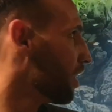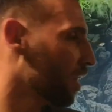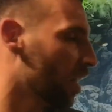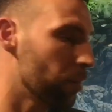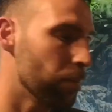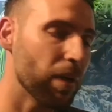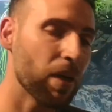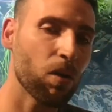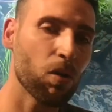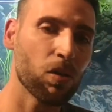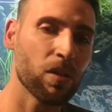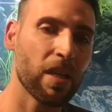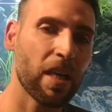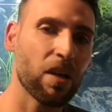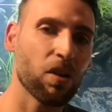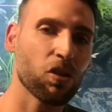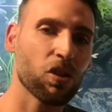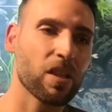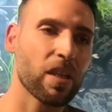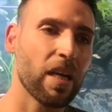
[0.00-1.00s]
también
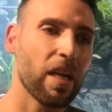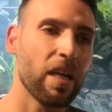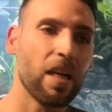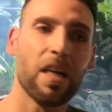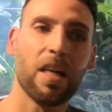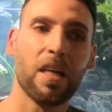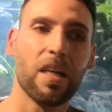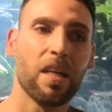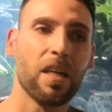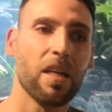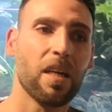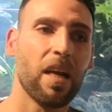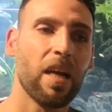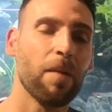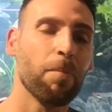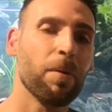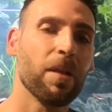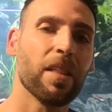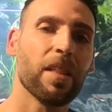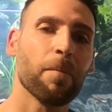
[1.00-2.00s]
contaros que
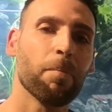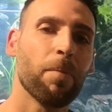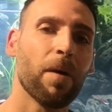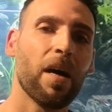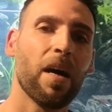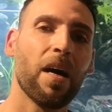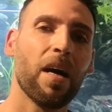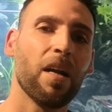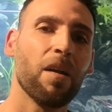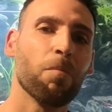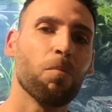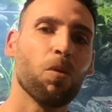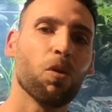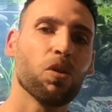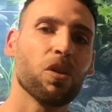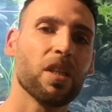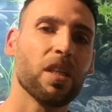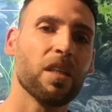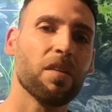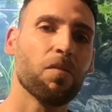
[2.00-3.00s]
el, principal
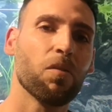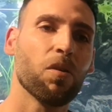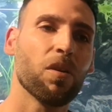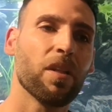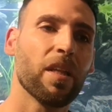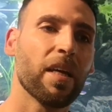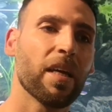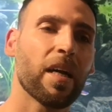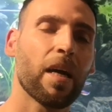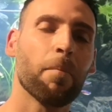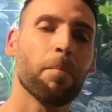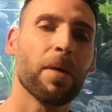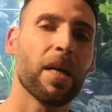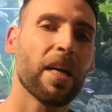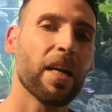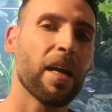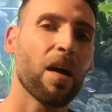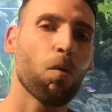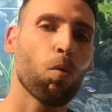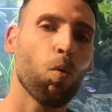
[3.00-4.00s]
motivo de
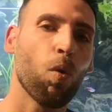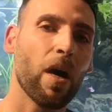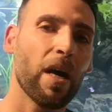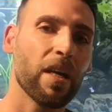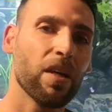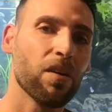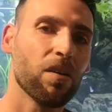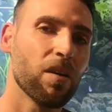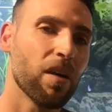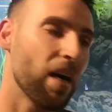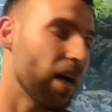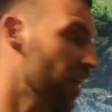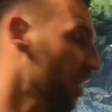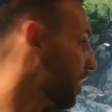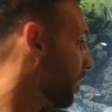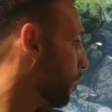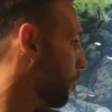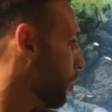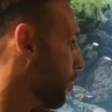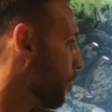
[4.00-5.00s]
cambiar el acuario ha
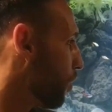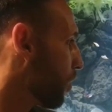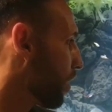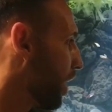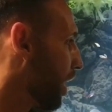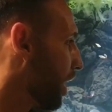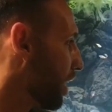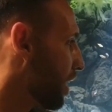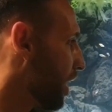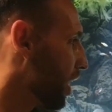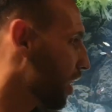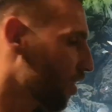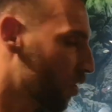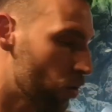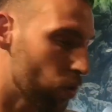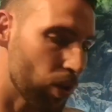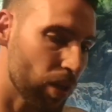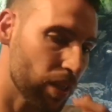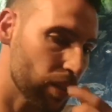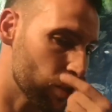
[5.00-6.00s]
sido por los arañazos,